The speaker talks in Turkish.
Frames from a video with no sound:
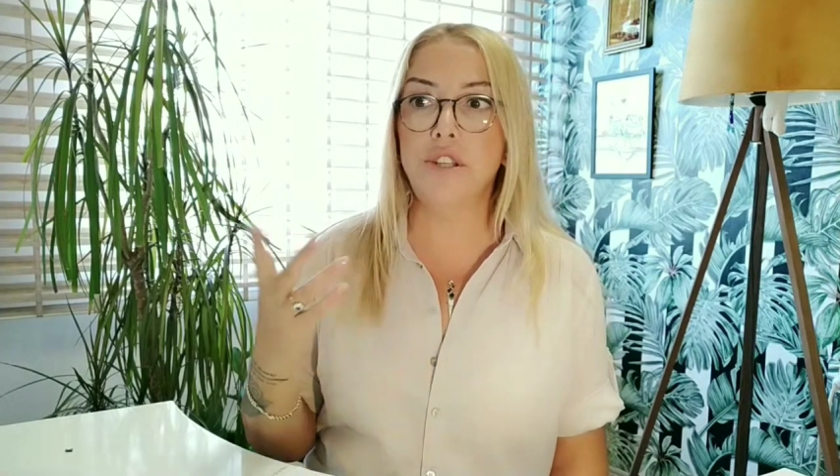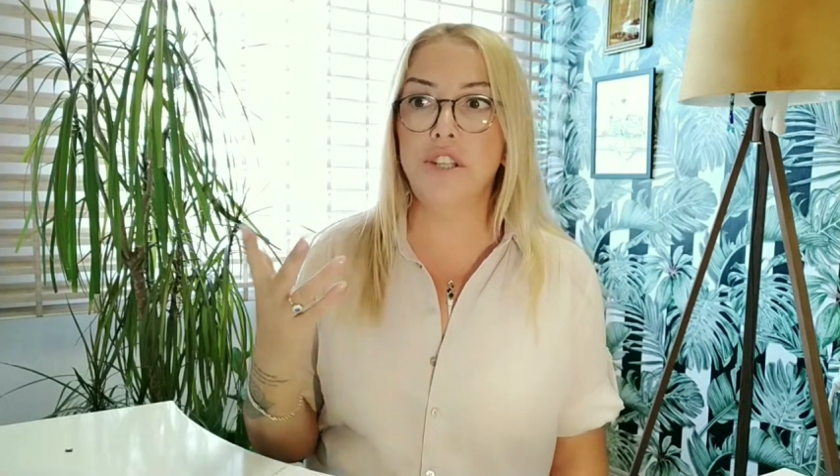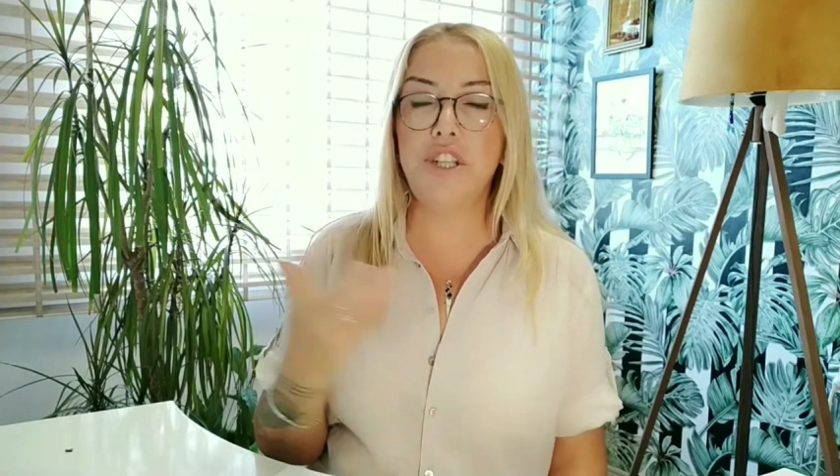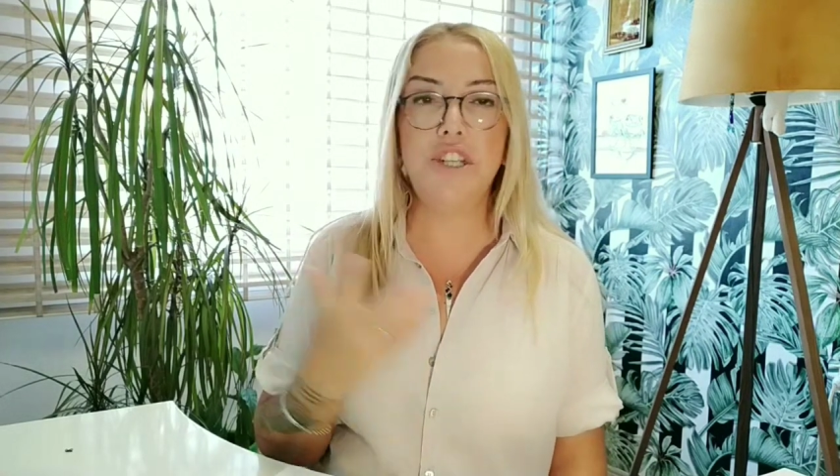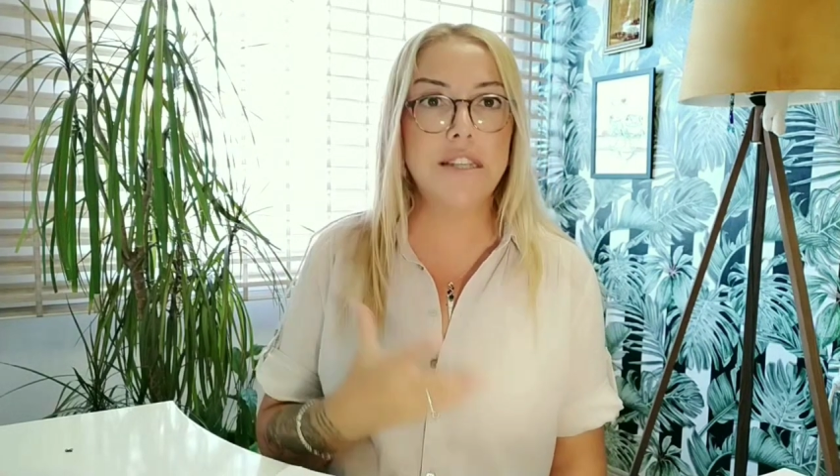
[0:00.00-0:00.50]

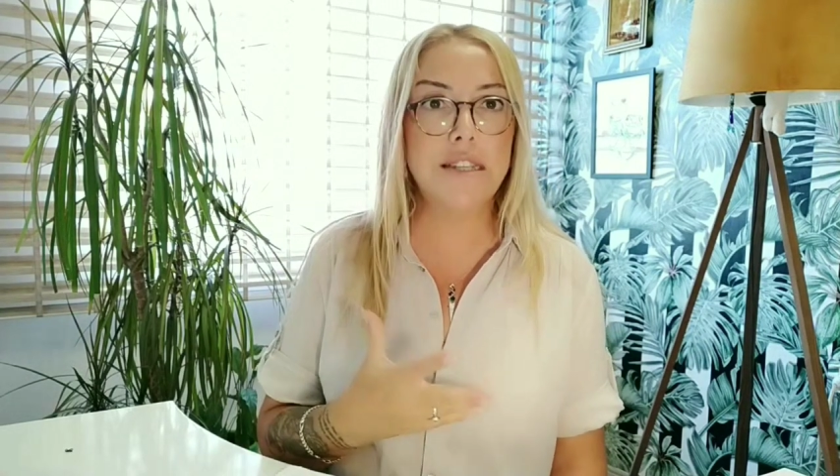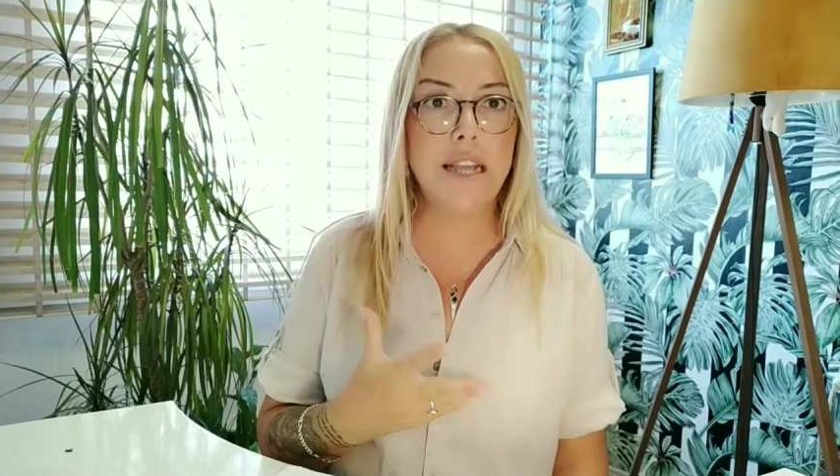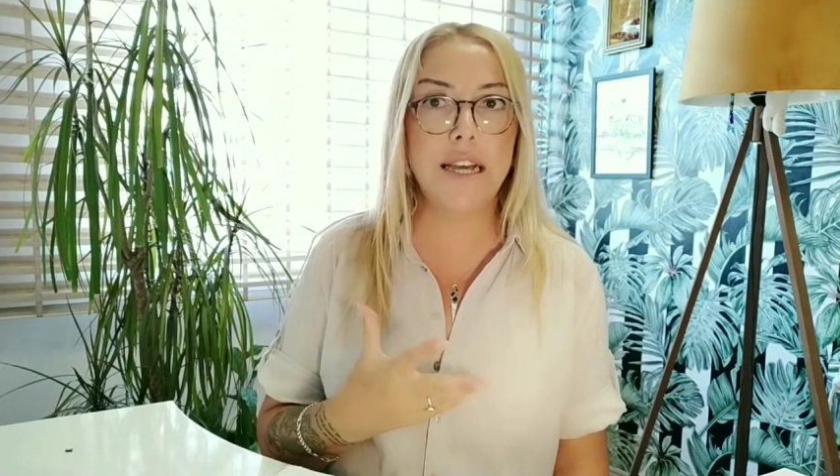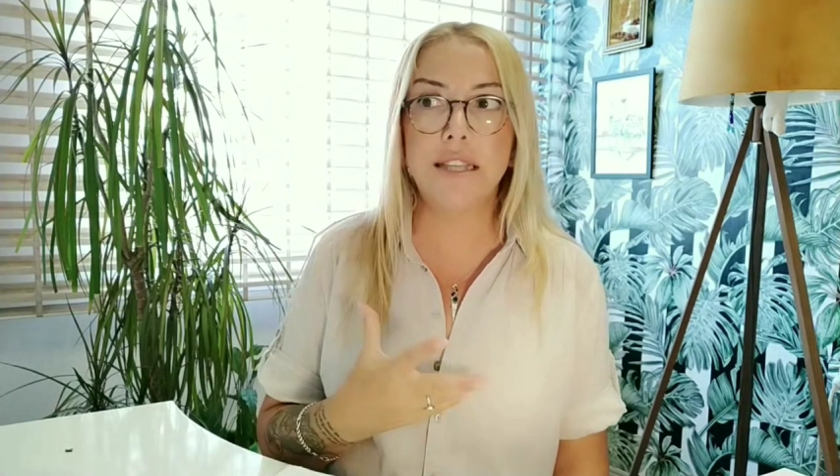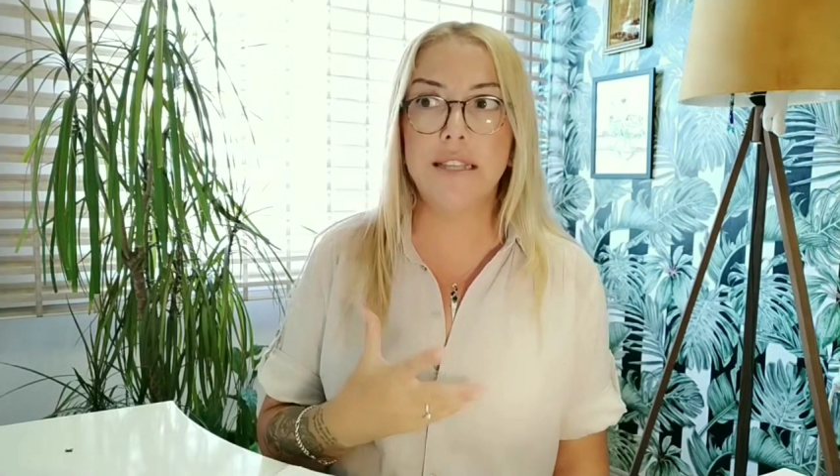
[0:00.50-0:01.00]
iş
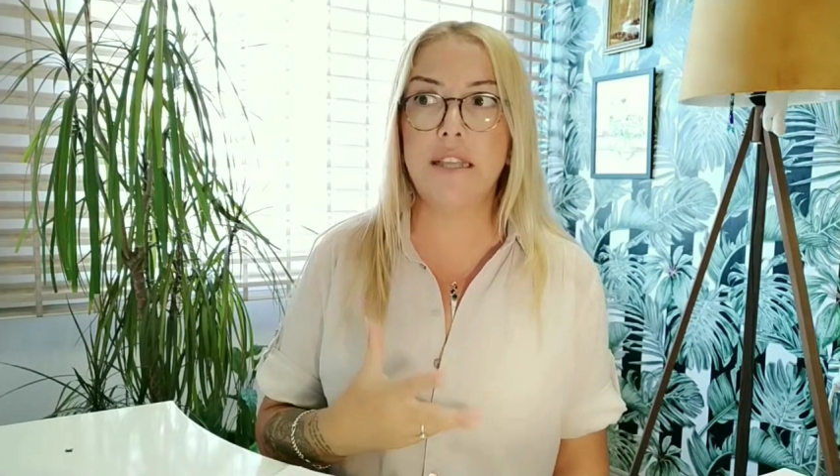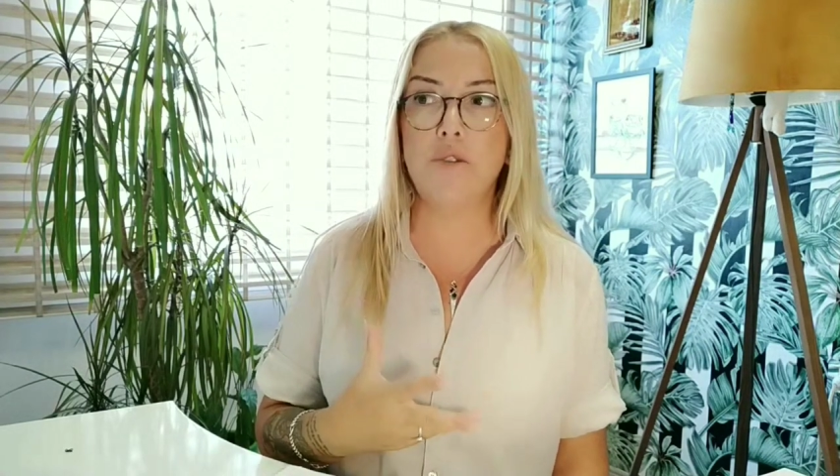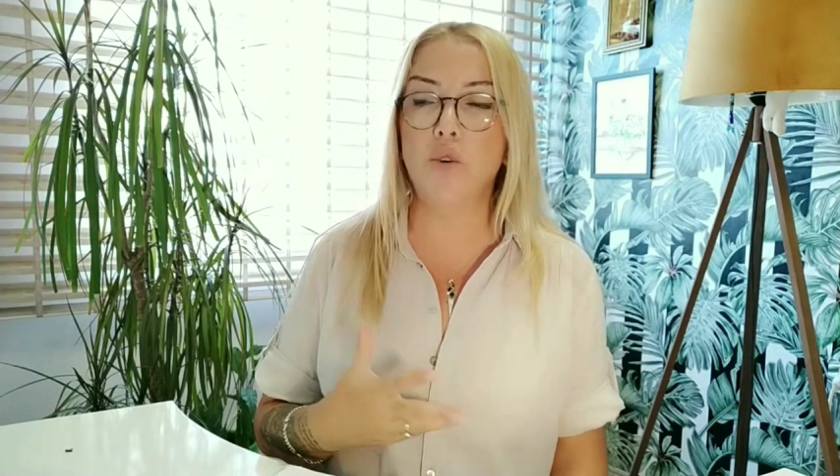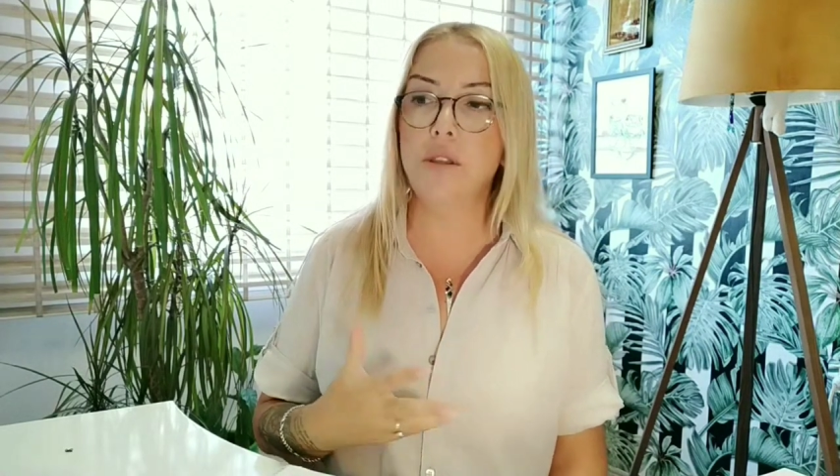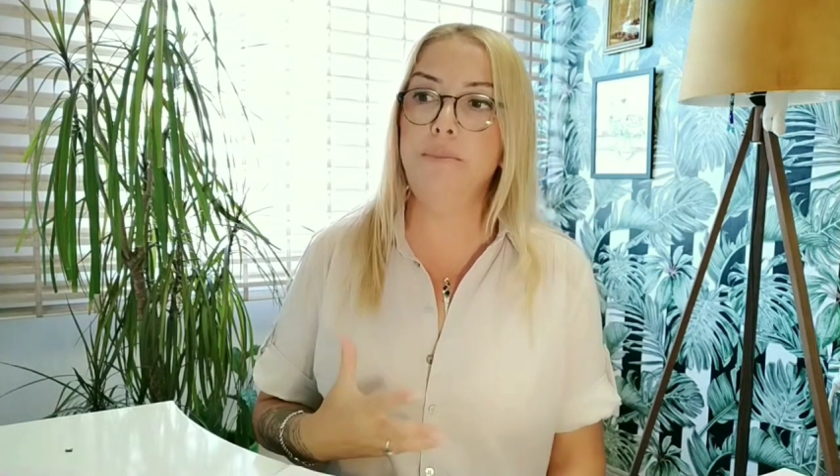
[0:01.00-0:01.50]
yerinden
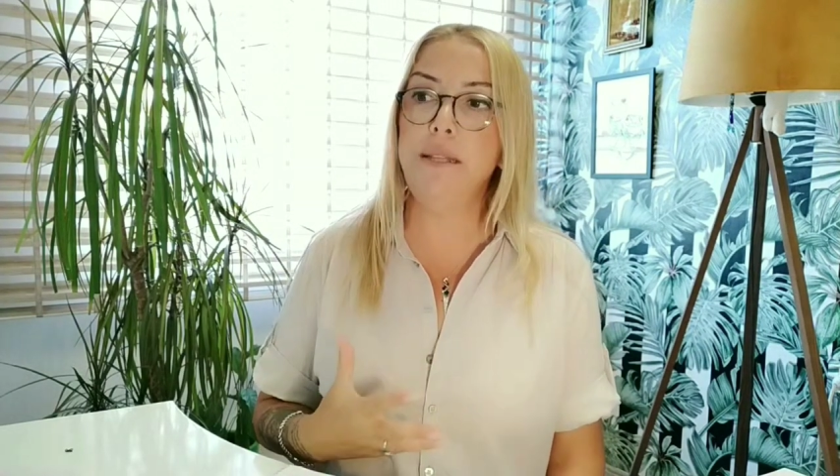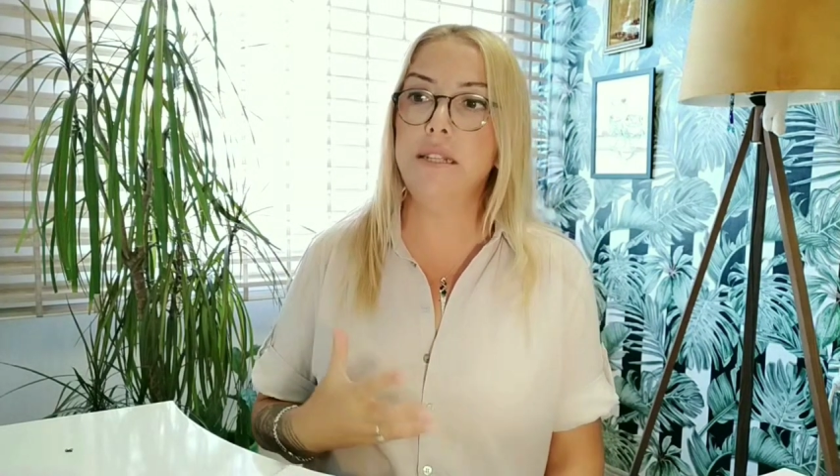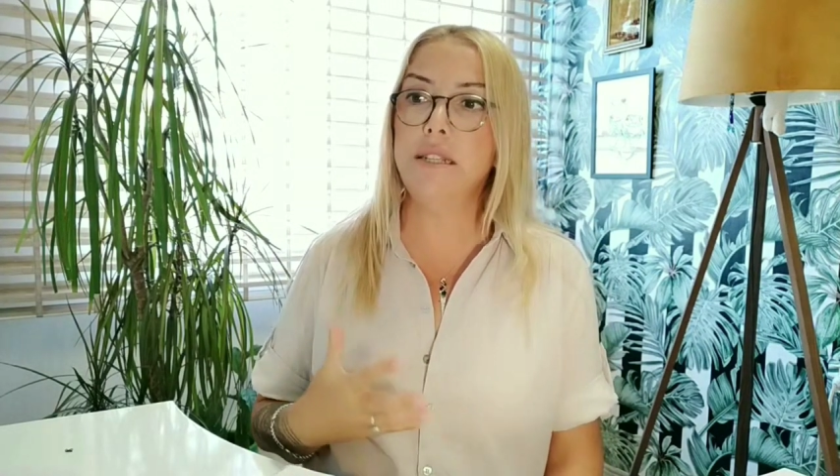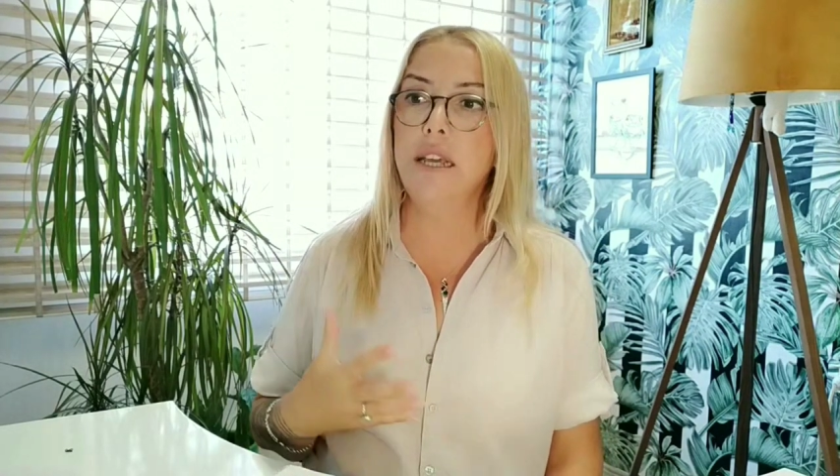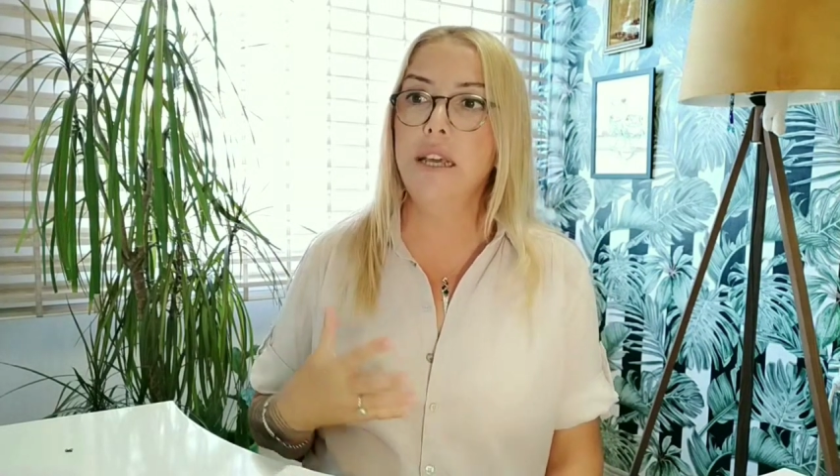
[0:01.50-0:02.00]
destek olabilir,